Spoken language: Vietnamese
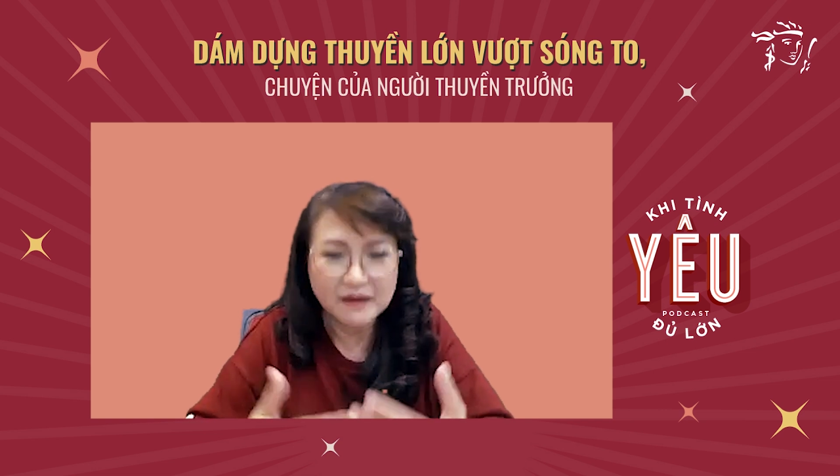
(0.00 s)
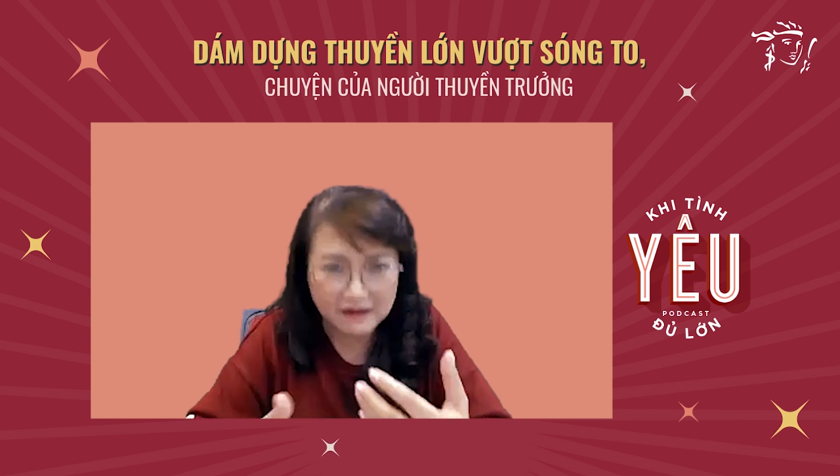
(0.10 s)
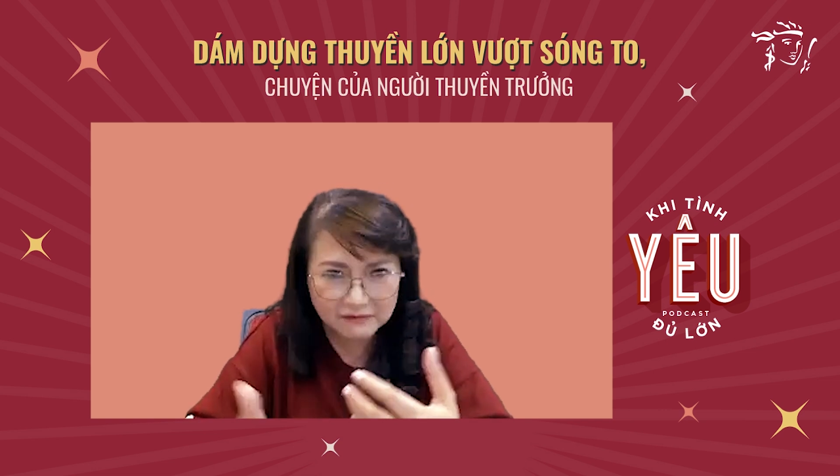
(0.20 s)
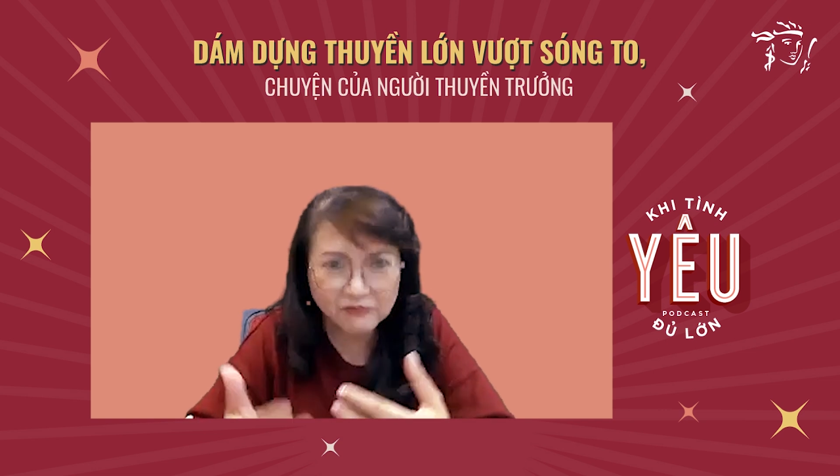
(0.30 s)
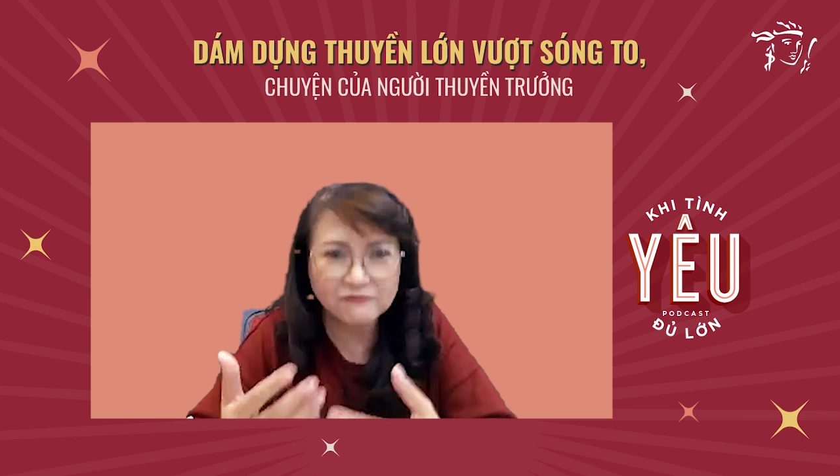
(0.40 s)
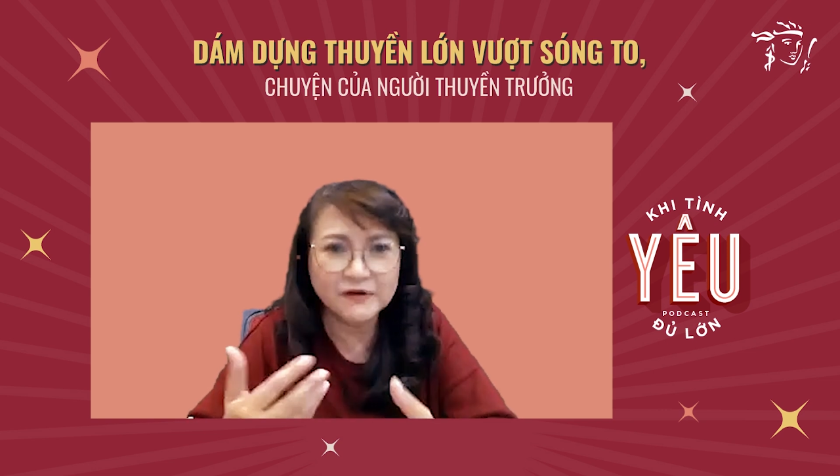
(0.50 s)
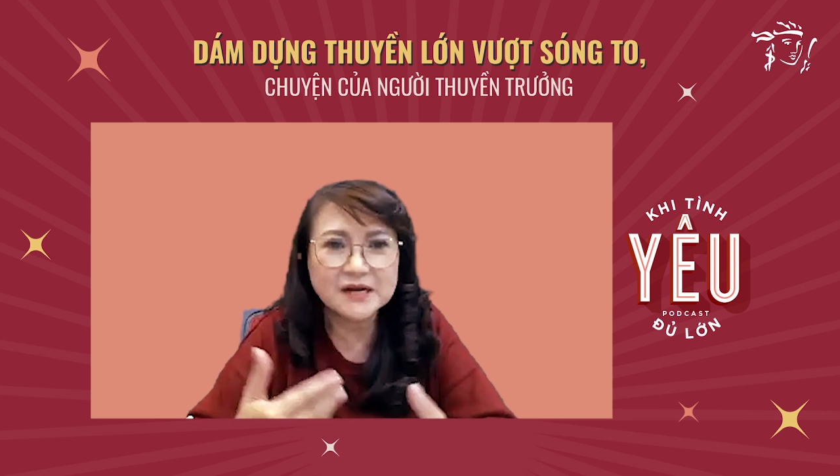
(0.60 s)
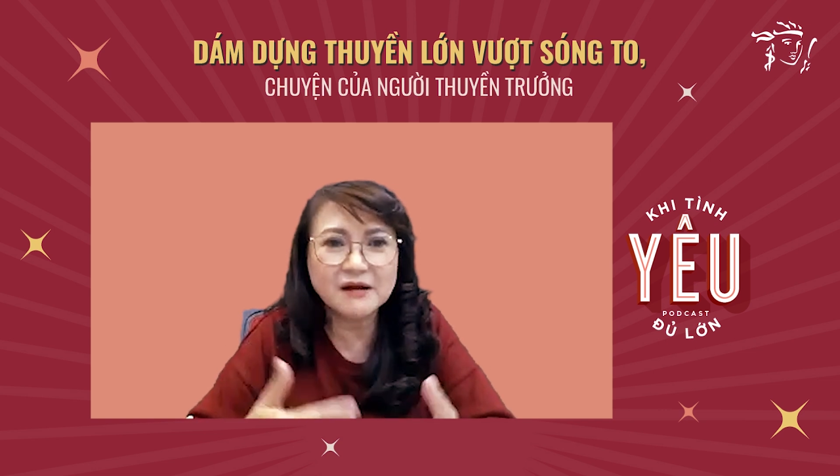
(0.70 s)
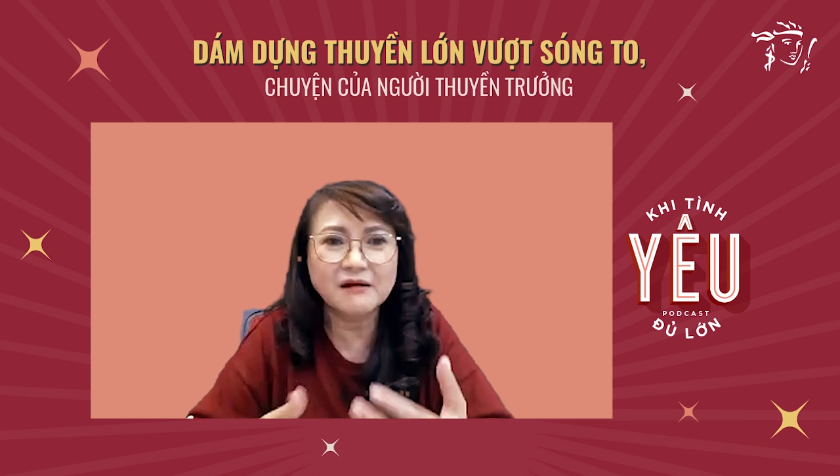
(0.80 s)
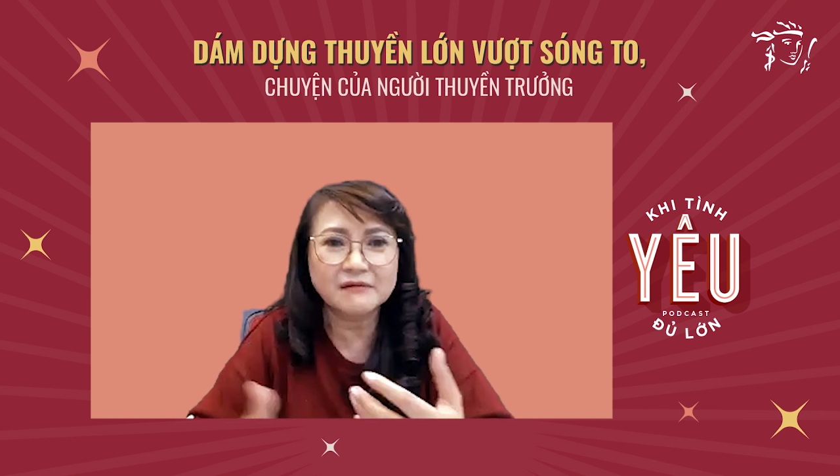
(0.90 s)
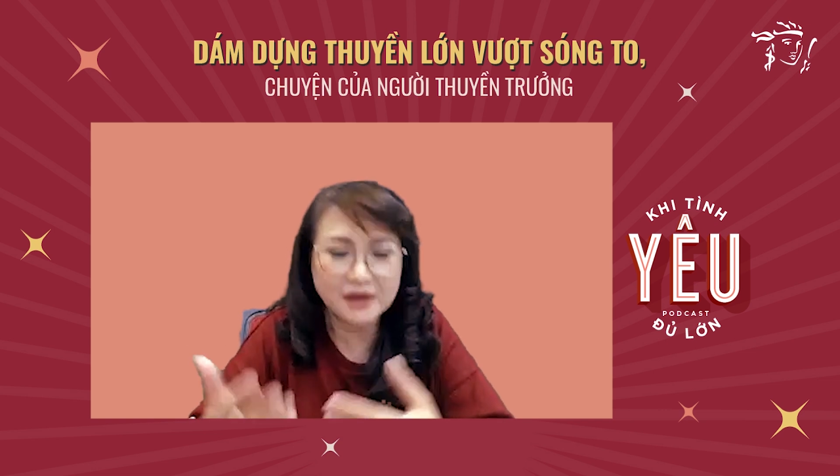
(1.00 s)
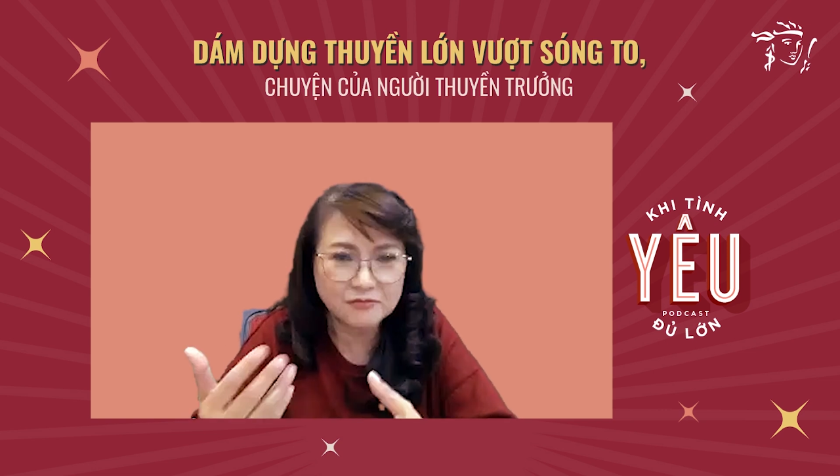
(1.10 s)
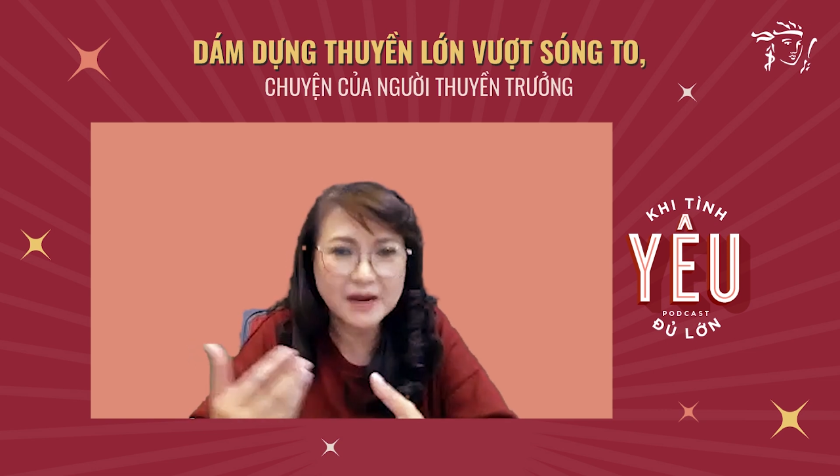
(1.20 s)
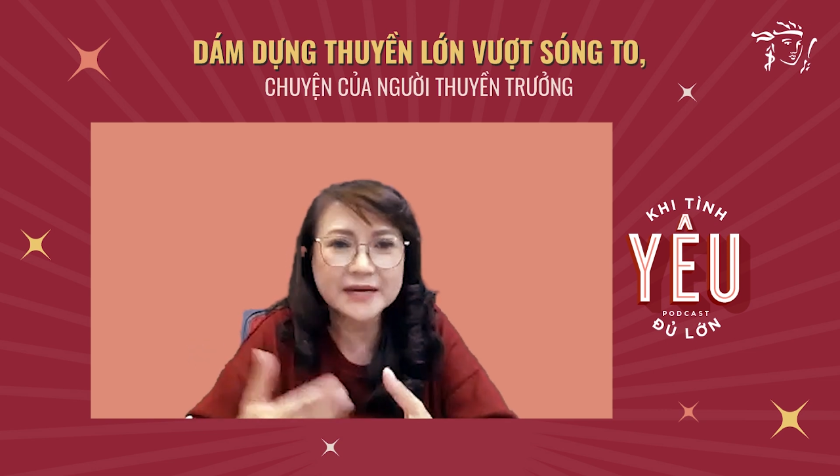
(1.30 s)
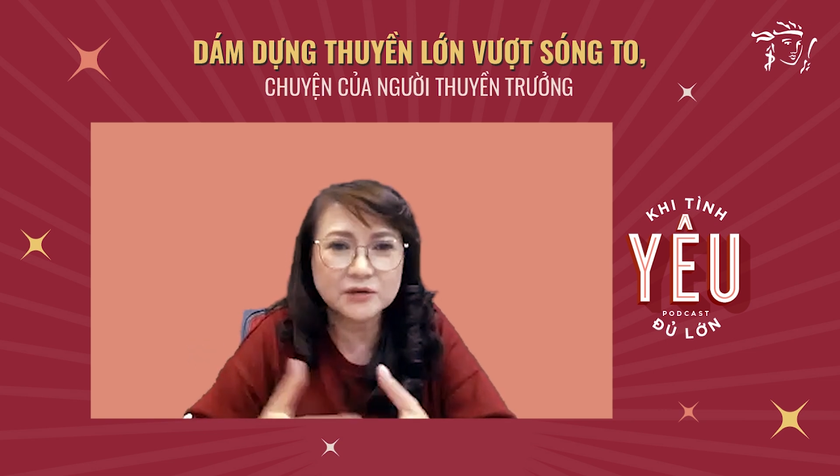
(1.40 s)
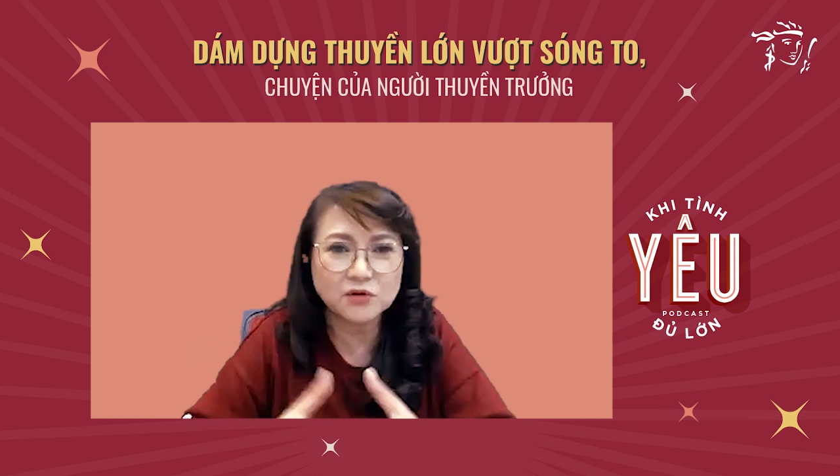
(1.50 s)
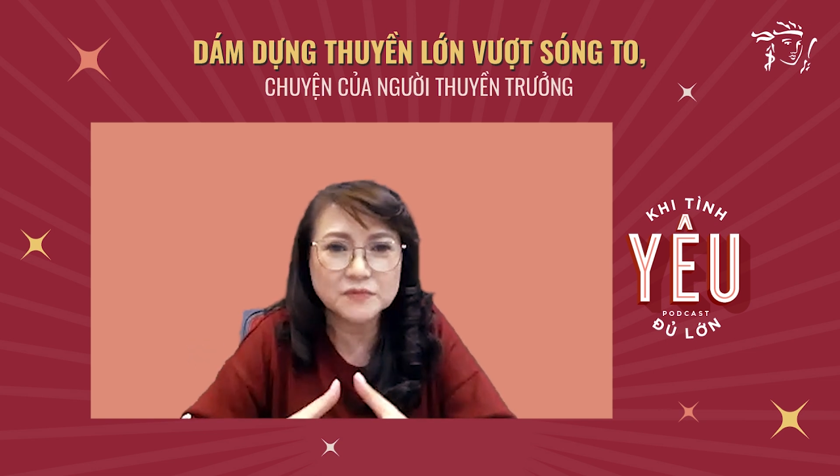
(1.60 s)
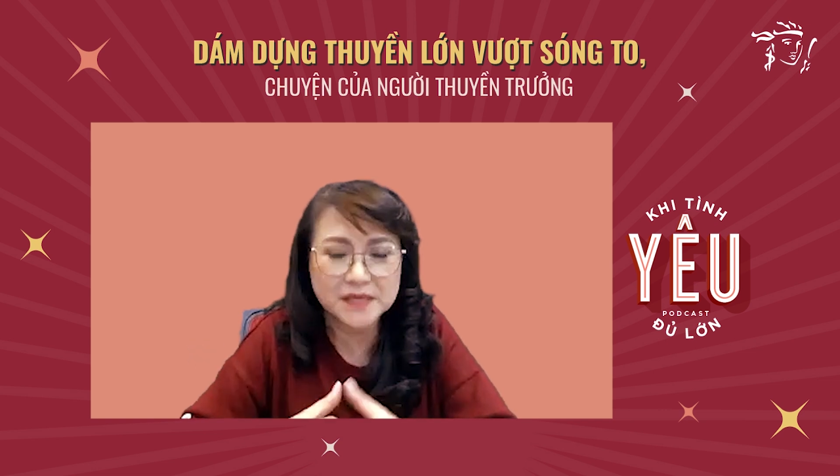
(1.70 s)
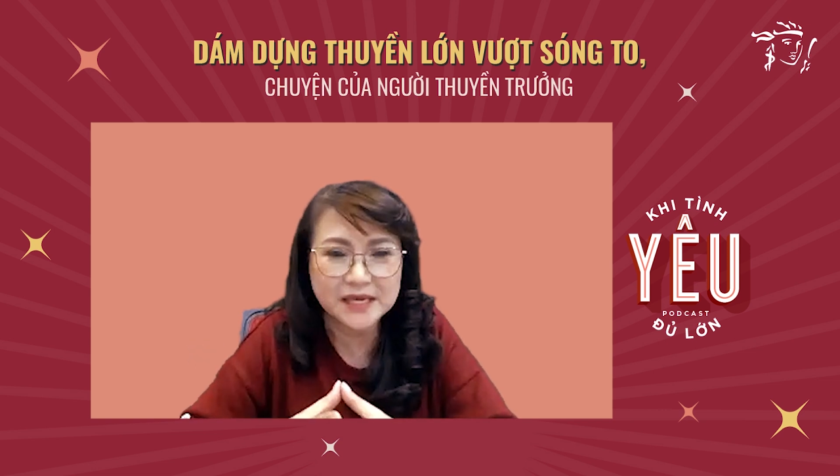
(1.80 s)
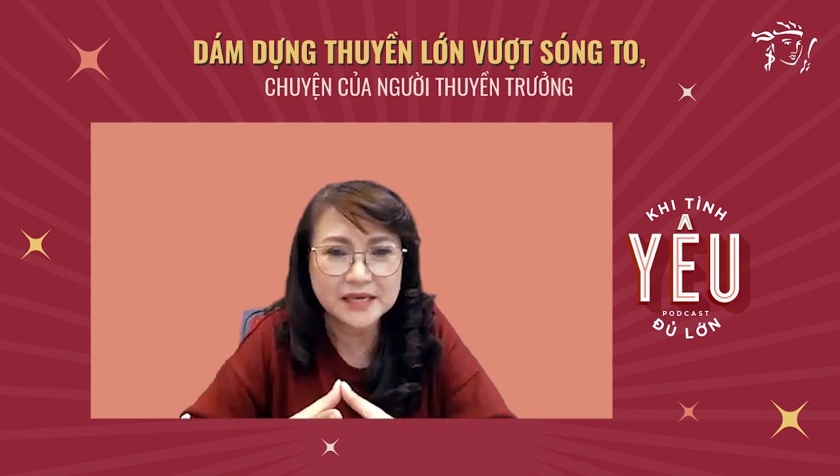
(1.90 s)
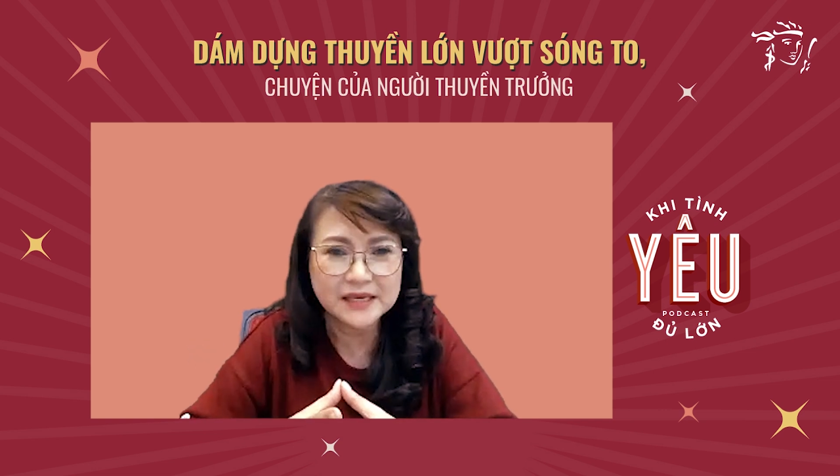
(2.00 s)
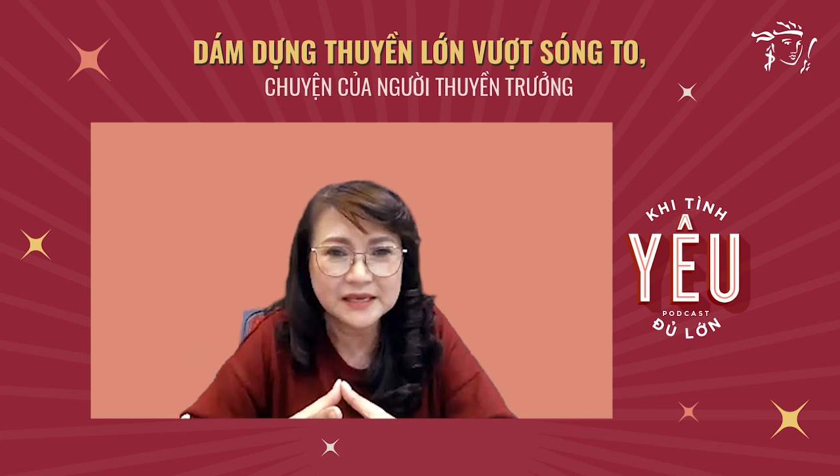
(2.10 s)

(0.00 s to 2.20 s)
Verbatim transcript: họ cũng vẫn còn đồng hành cùng chị